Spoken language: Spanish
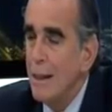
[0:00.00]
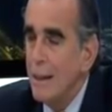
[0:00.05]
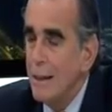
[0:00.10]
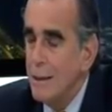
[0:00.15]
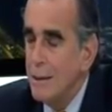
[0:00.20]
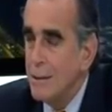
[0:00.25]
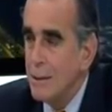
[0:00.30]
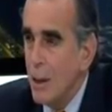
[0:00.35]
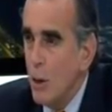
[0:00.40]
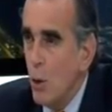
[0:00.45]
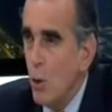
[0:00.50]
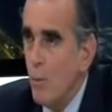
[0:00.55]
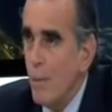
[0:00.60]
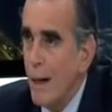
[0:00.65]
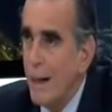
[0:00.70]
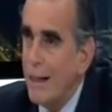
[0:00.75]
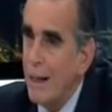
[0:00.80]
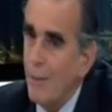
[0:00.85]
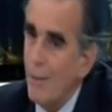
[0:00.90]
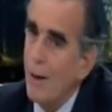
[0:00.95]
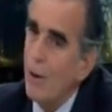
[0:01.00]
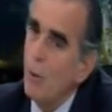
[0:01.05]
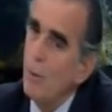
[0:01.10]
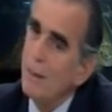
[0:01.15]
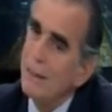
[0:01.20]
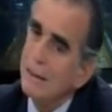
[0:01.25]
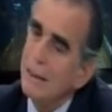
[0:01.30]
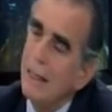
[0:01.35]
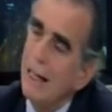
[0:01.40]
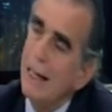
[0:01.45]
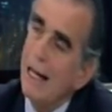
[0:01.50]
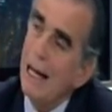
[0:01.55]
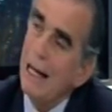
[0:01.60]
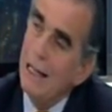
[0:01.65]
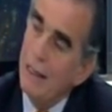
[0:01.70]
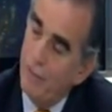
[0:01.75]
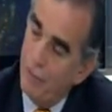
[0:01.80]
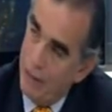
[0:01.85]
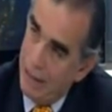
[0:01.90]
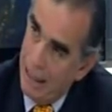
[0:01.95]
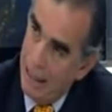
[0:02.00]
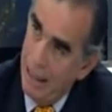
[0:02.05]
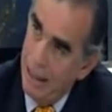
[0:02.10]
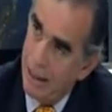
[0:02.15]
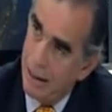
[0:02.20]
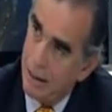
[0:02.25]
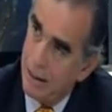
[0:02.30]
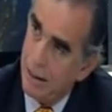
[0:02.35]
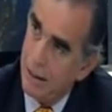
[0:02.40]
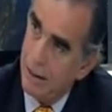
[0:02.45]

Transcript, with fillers: esta OCMA que va a comenzar a calificar